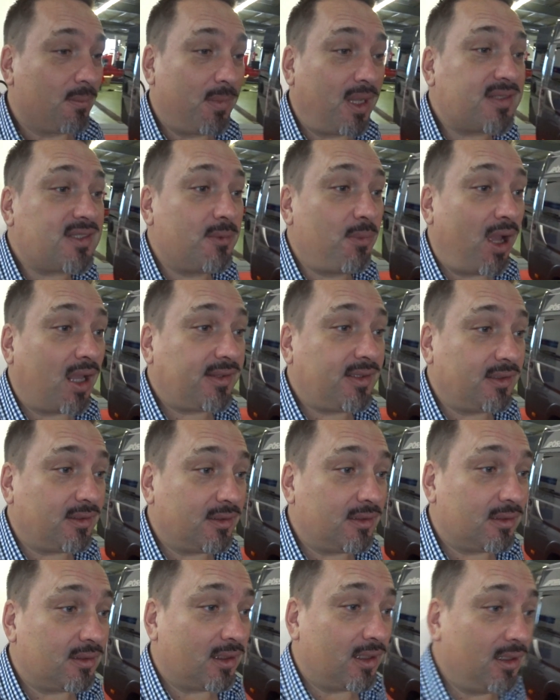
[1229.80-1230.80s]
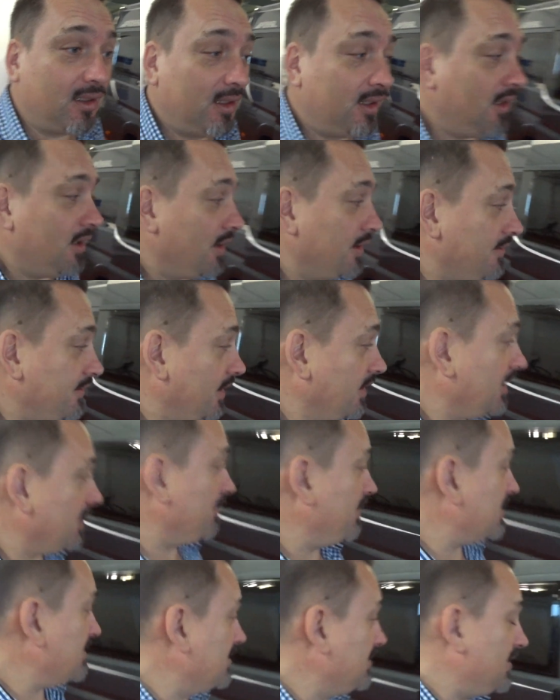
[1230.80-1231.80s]
Merci Martin. Sehr gerne. Ich denke,
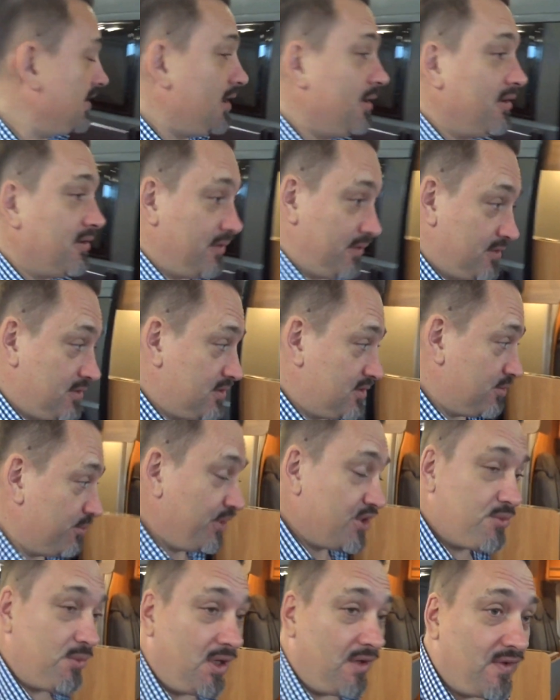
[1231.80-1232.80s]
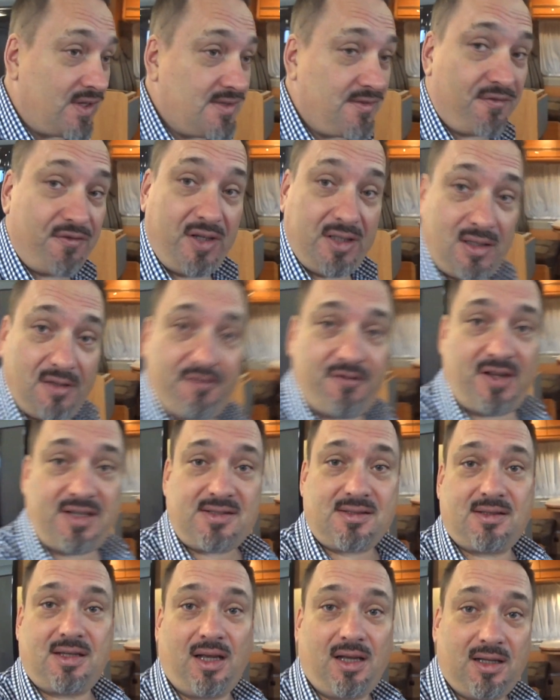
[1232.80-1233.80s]
wir sind hier, zumindest mal was
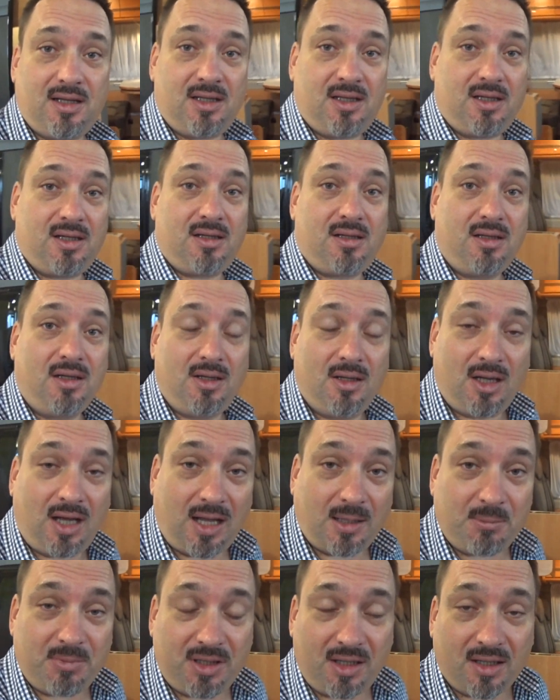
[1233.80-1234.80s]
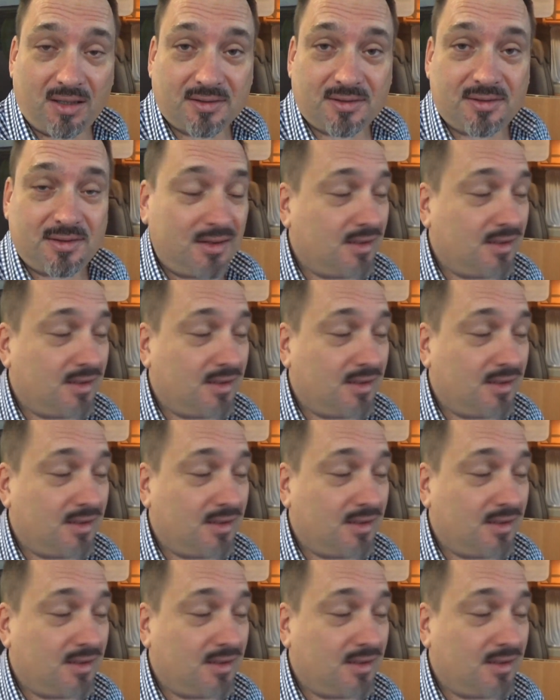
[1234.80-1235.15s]
Winterfest äh, anbelangt,